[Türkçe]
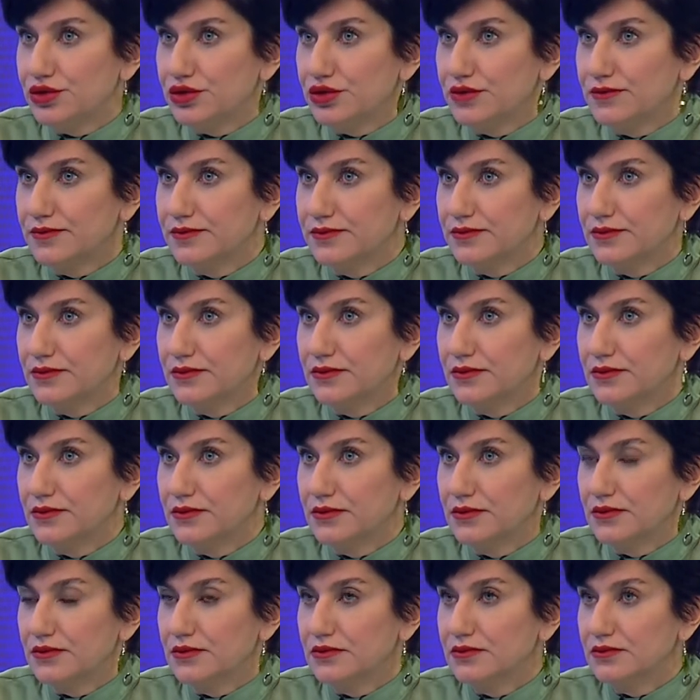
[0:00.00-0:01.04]
Evet. Ki o
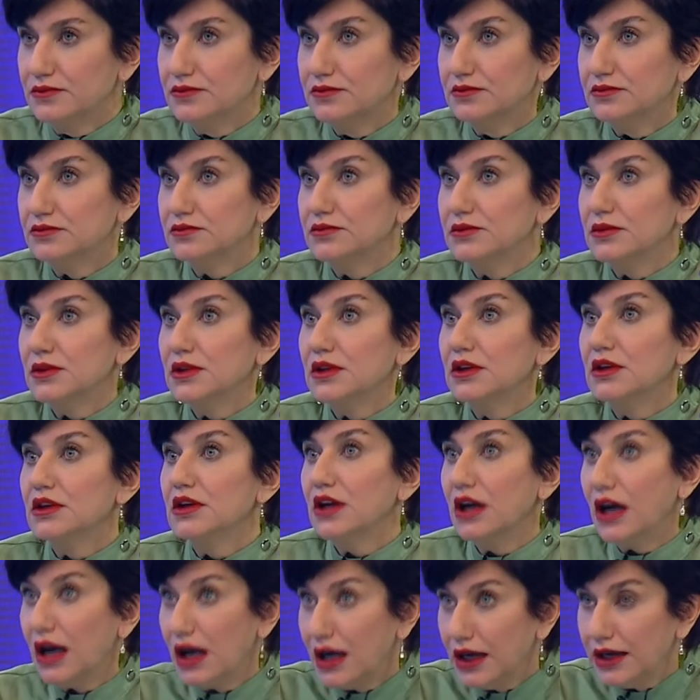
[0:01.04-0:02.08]
damar işe de yarayan bir damar.
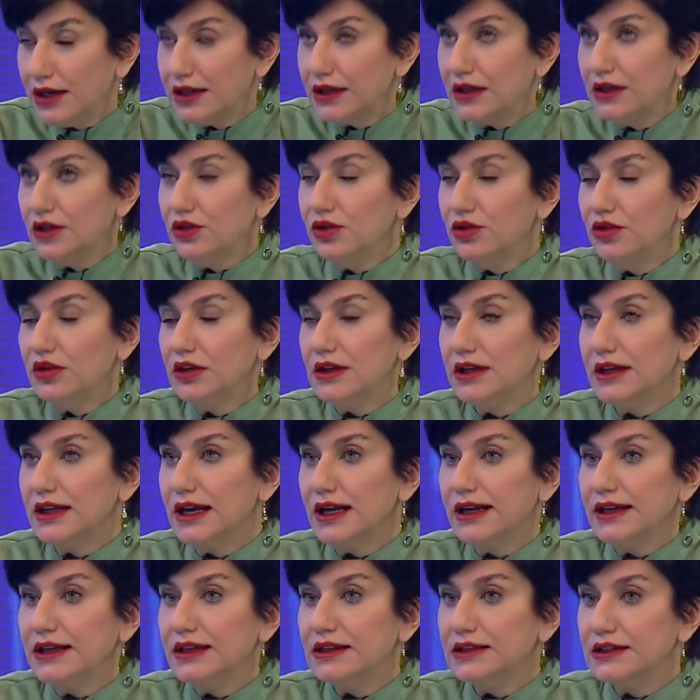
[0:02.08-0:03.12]
Yani Aynen bir öyle. Yani,
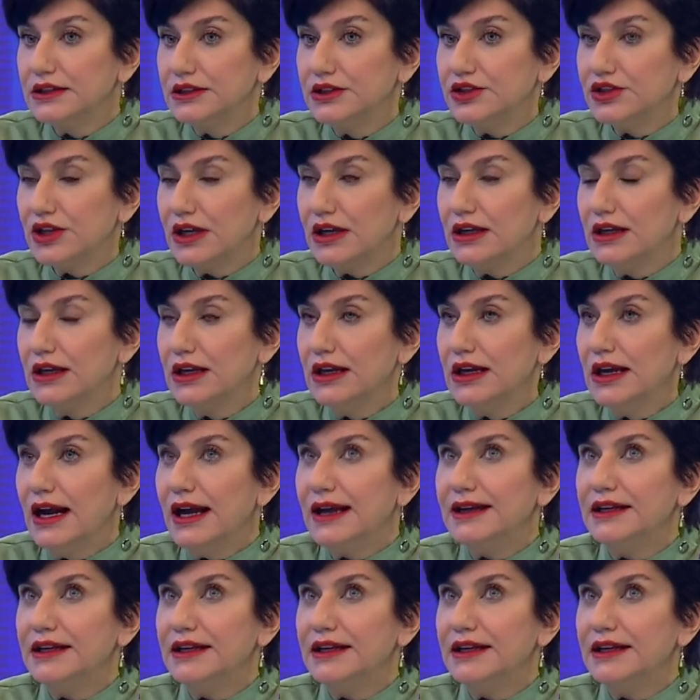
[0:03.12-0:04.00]
yani hepsini kılca, yok edemezsiniz.